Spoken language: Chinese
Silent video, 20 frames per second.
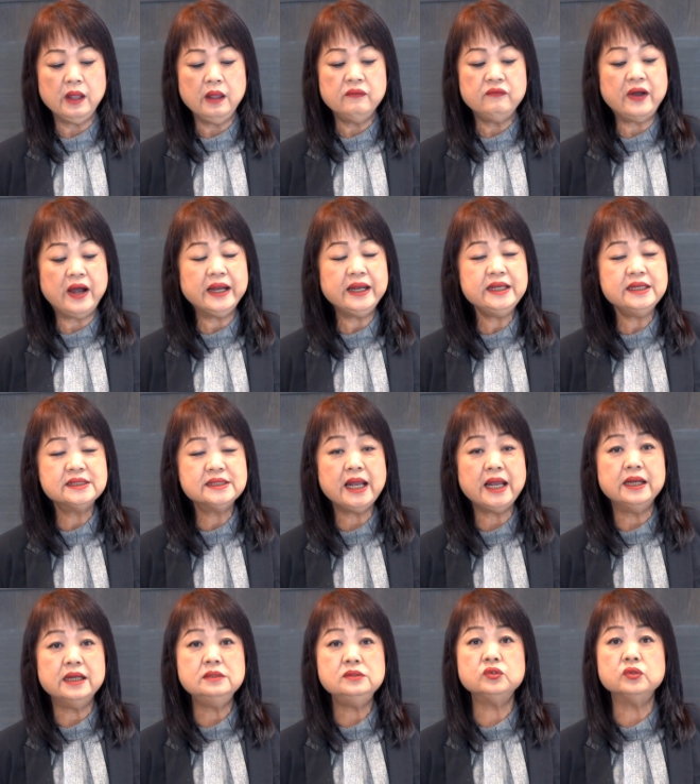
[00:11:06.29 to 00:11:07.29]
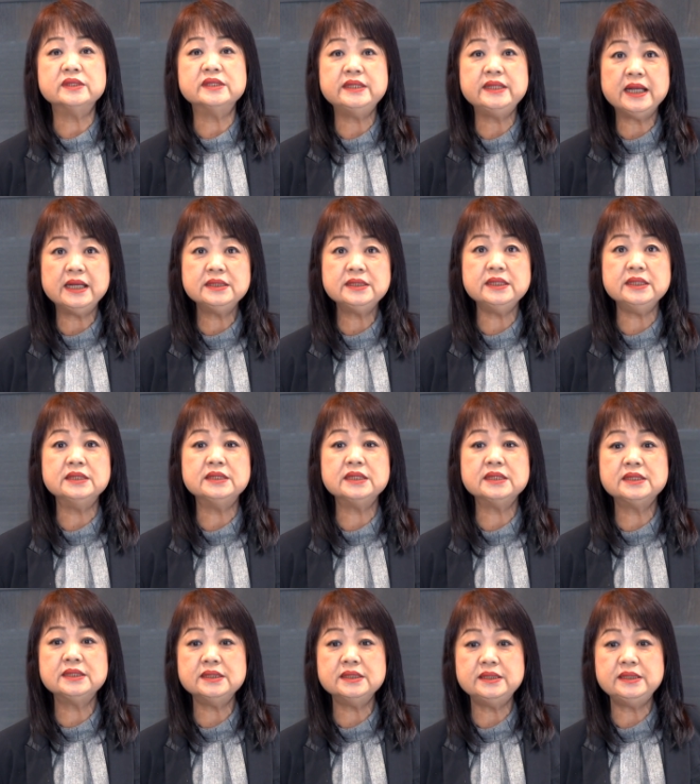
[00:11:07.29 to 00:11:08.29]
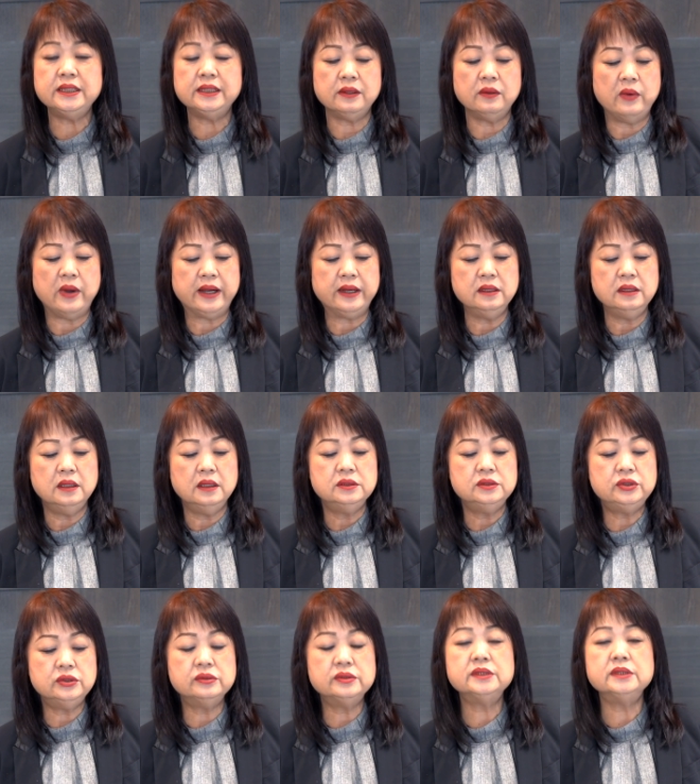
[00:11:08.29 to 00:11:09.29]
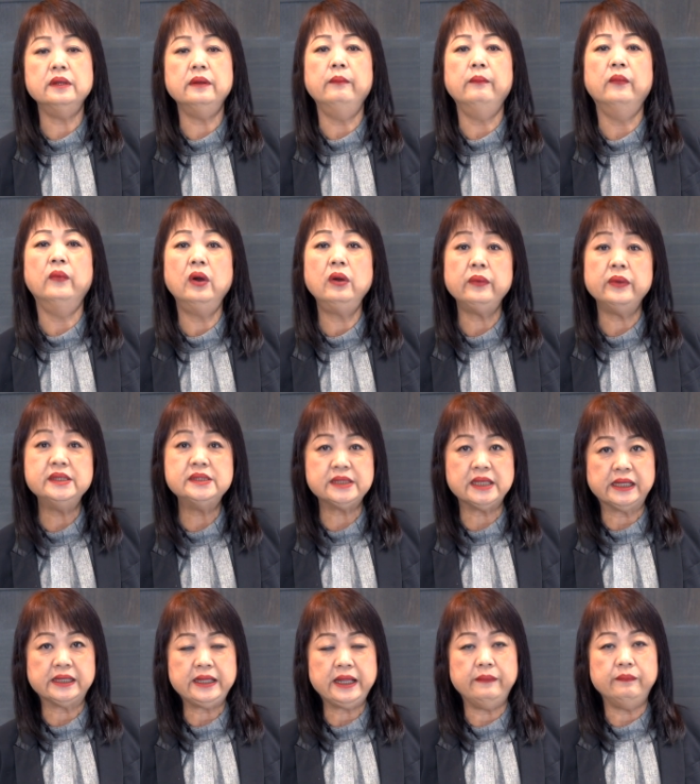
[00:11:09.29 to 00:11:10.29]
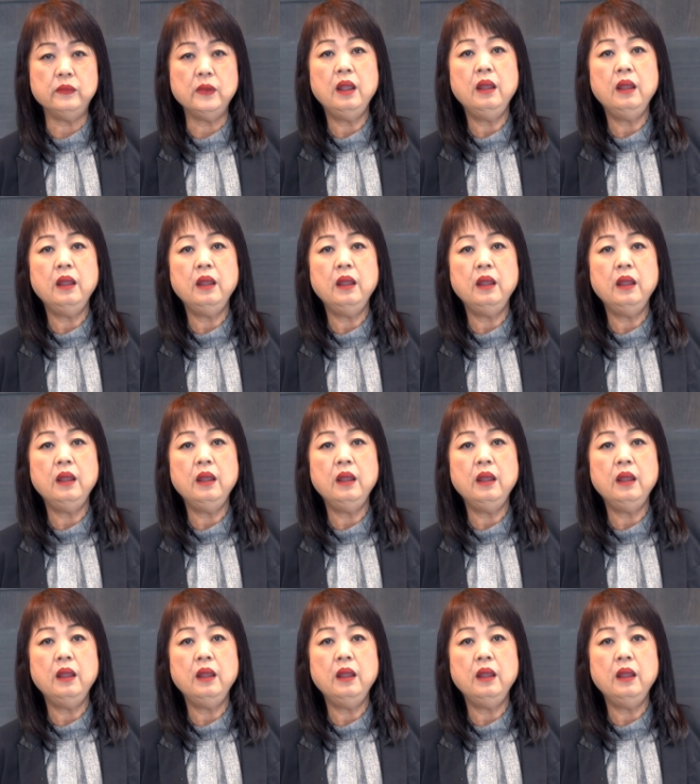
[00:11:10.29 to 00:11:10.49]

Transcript: 法利赛人所相信这世界的王。就是魔鬼撒旦，